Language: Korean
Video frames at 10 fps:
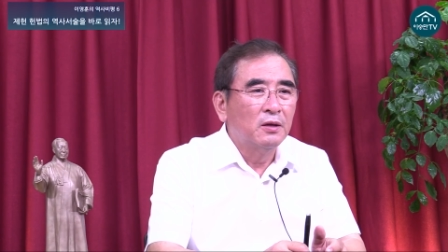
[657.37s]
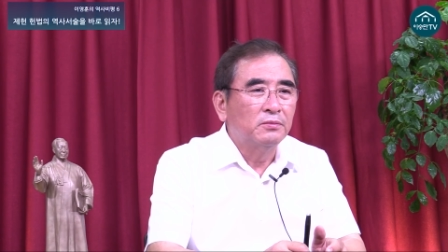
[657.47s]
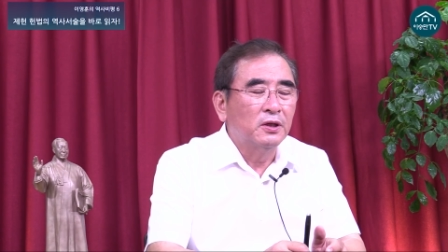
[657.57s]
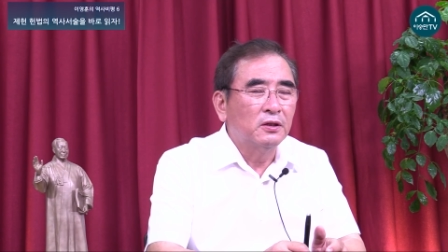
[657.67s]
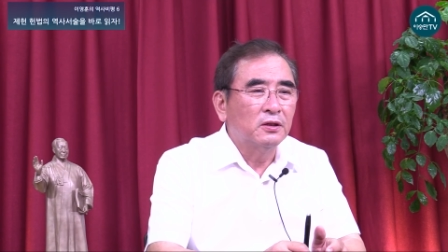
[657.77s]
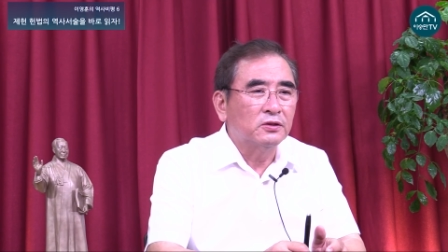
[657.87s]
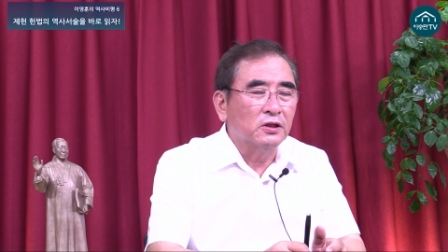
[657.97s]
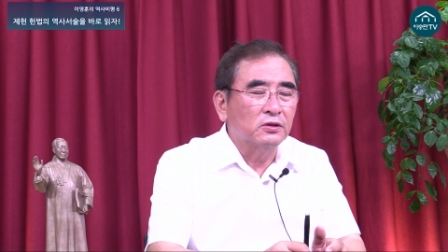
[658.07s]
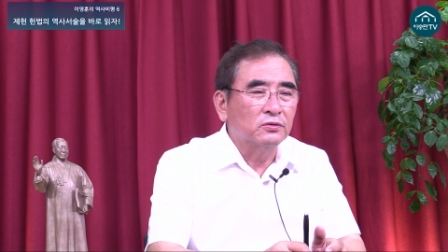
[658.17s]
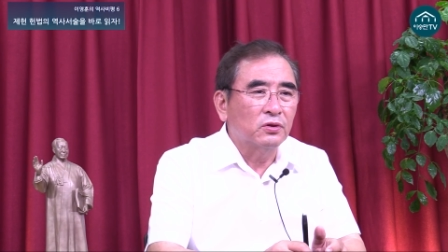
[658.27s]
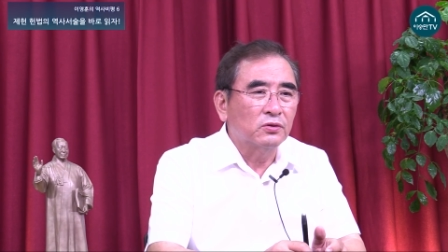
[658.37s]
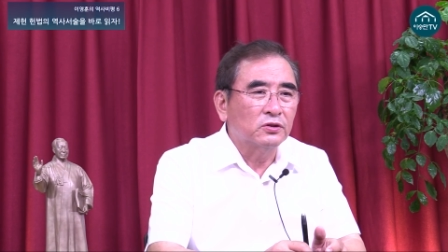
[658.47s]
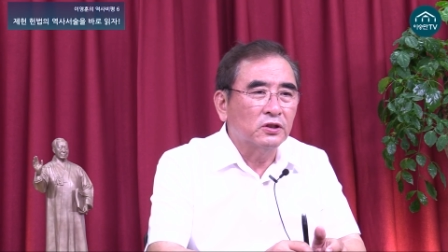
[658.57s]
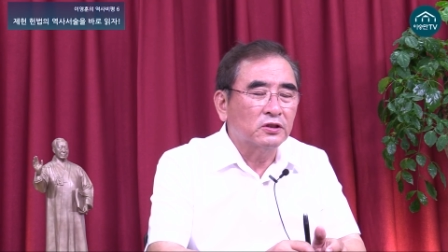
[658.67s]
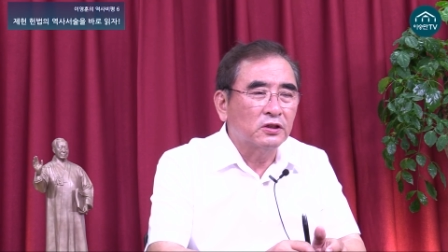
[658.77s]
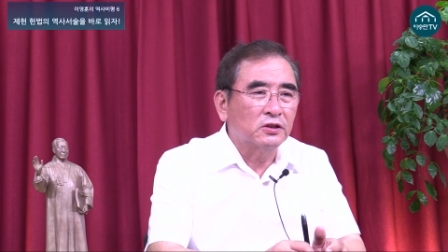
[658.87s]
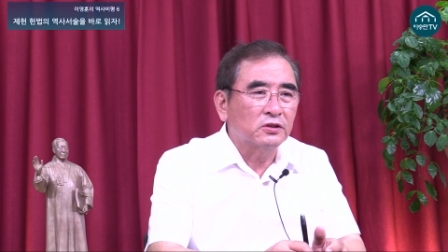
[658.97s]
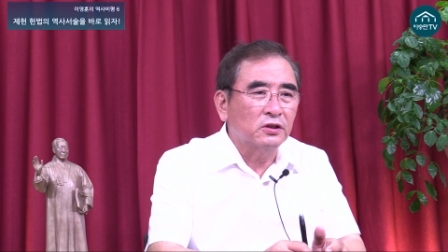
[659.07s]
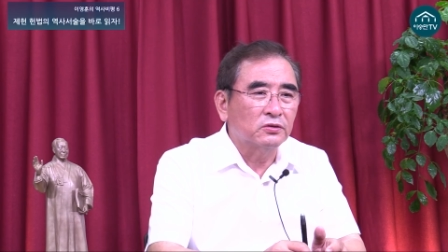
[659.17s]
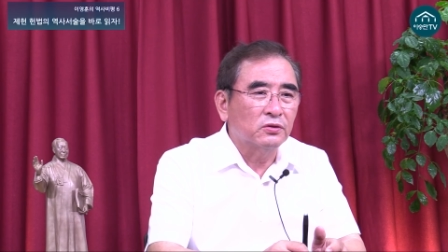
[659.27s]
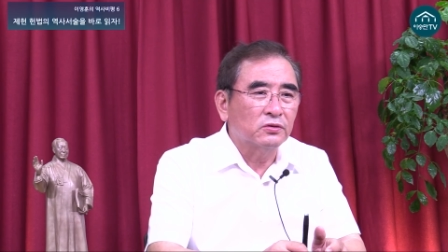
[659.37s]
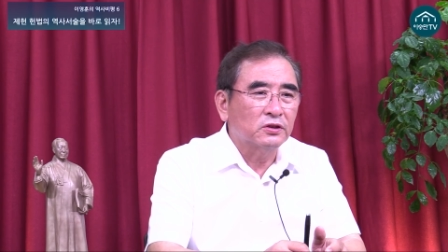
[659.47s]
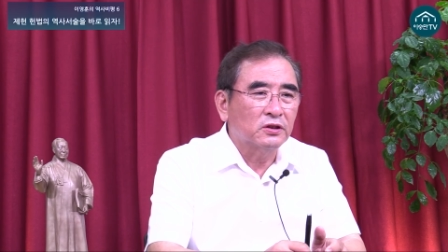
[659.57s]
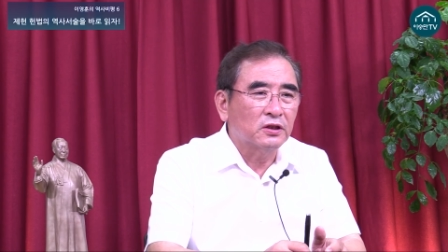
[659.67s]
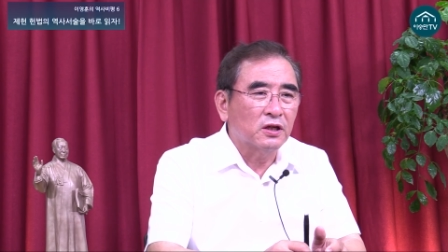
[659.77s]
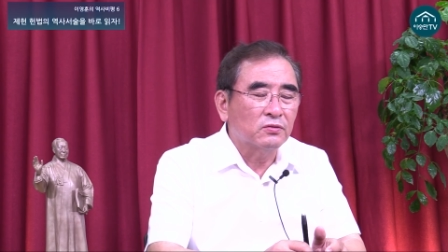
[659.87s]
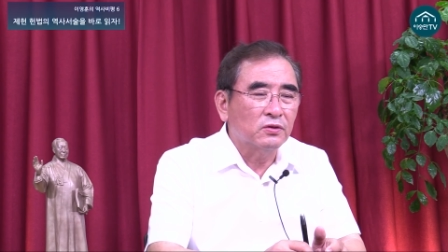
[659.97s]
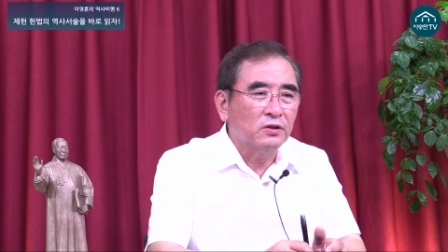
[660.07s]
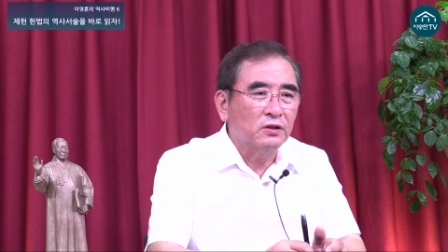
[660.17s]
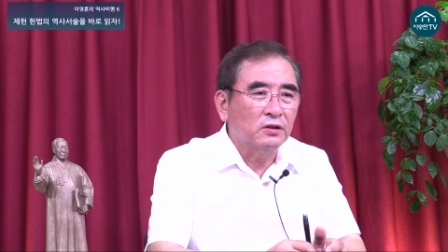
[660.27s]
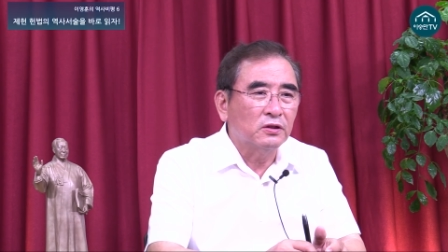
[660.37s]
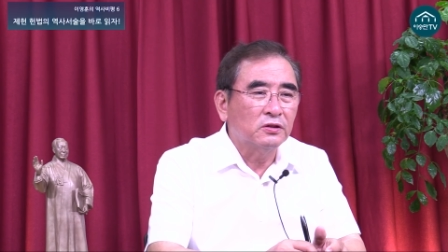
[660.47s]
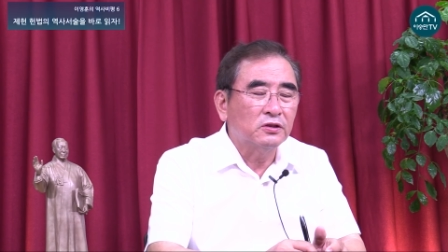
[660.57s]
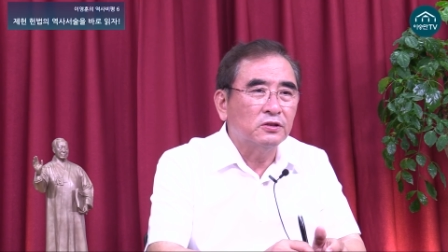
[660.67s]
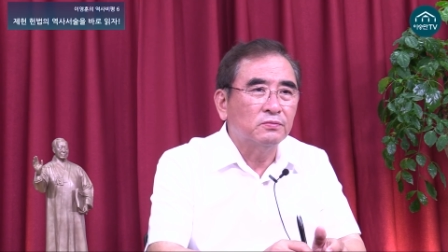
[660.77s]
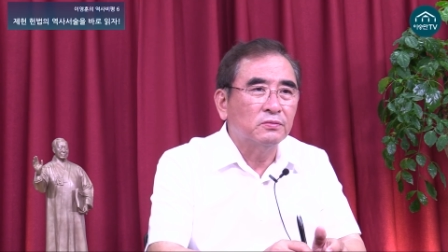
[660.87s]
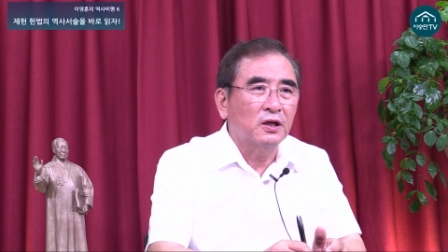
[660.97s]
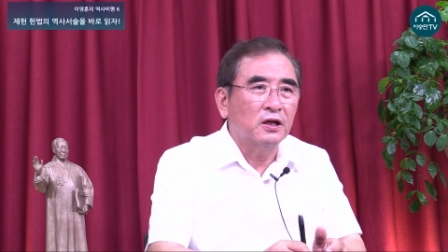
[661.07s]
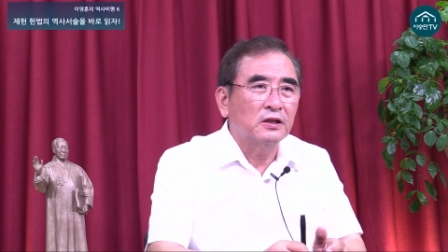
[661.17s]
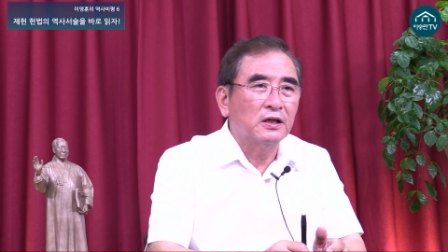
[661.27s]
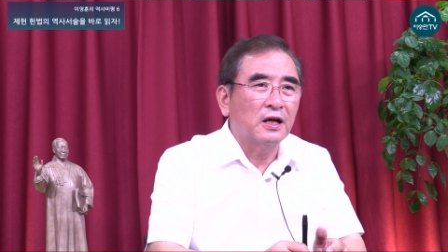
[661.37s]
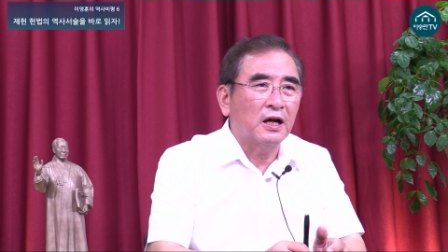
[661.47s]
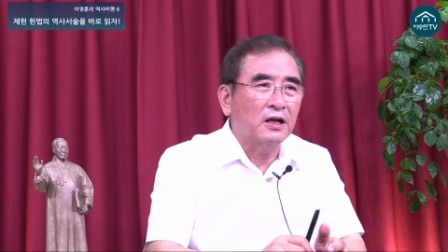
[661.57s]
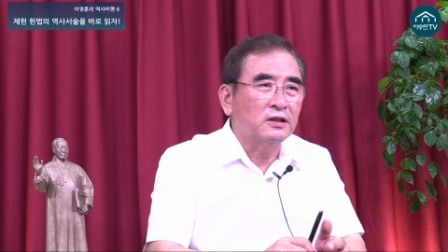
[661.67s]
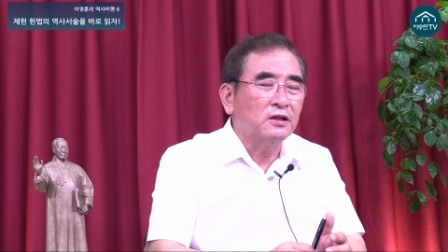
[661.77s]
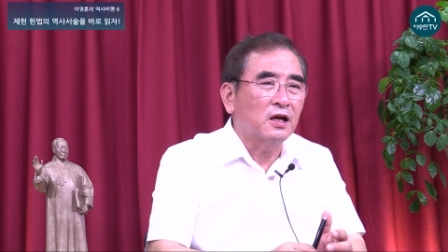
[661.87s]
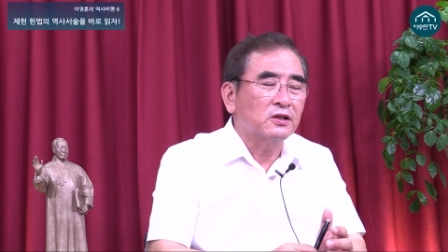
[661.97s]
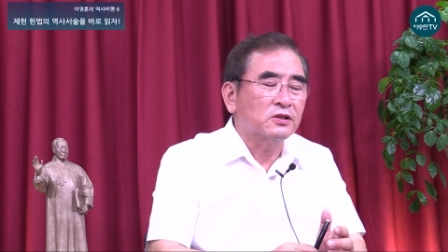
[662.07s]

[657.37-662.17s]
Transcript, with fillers: 뭐 정통 역사적 정통성을 갖고 있는 집단이 아니다.